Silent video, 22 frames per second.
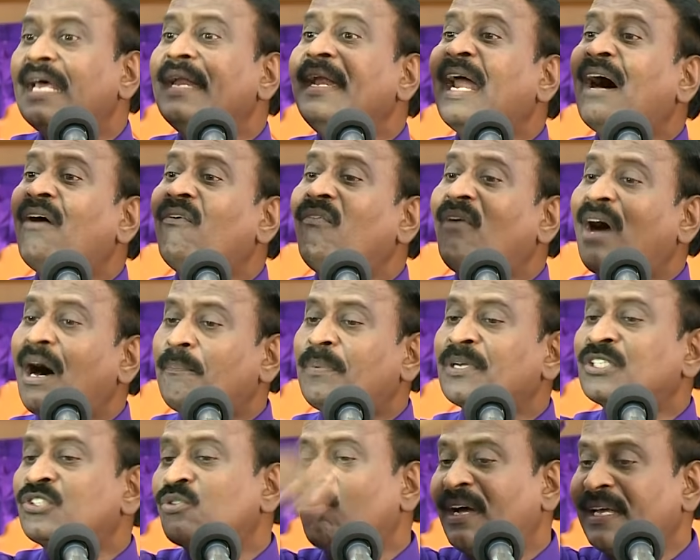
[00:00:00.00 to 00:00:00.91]
நான்
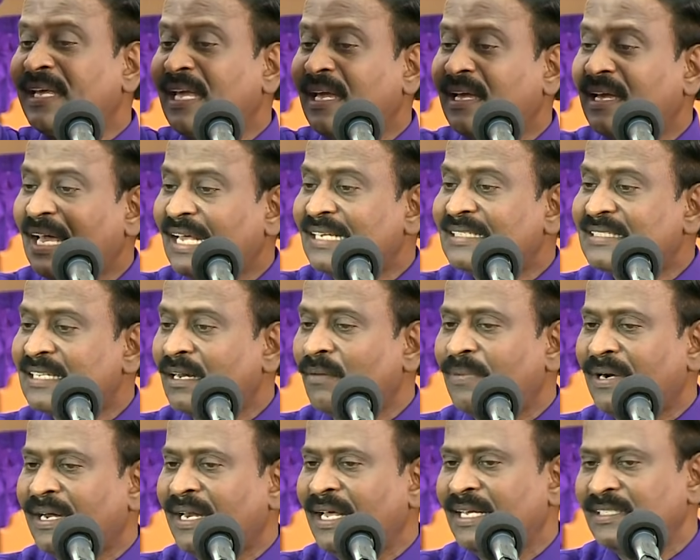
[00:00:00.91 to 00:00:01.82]
வாபஸ் வாங்கி கேன்சல்
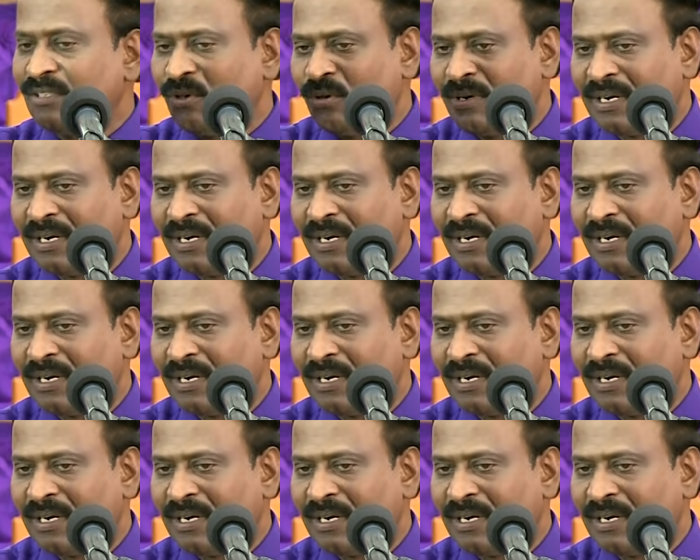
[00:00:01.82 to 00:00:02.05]
பண்ணியாச்சு